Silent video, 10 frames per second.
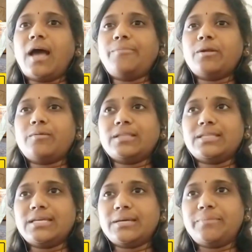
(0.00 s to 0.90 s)
அப்புறம்
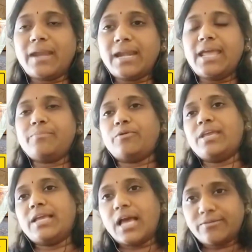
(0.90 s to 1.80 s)
வந்து பிரண்டை
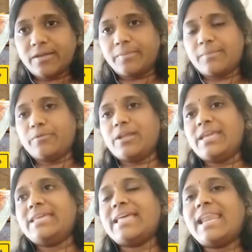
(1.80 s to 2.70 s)
பொடி கருவேப்பிலை
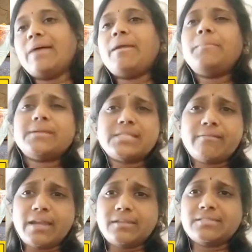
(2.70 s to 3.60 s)
பொடி இது எல்லாமே
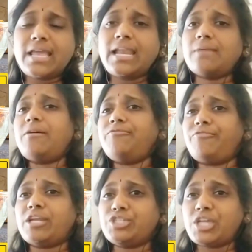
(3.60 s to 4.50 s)
ப்ரிசர்வேட்டிவ்ஸே இல்லாமல்
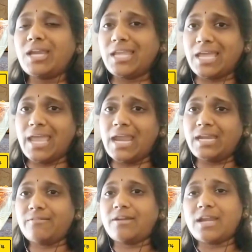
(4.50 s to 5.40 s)
ஃப்ரெஷ்ஷாக நீங்கள்
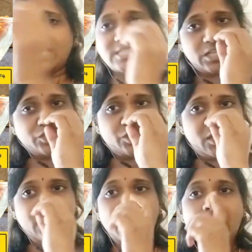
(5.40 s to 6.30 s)
கேட்ட உடனே
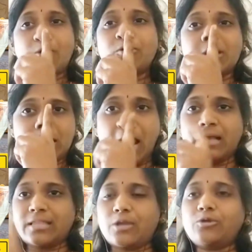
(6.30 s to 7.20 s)
செஞ்சு உங்களுக்கு
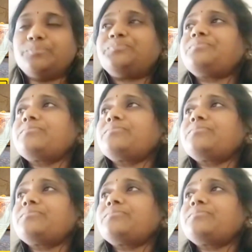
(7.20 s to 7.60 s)
நாங்கள் தரோம்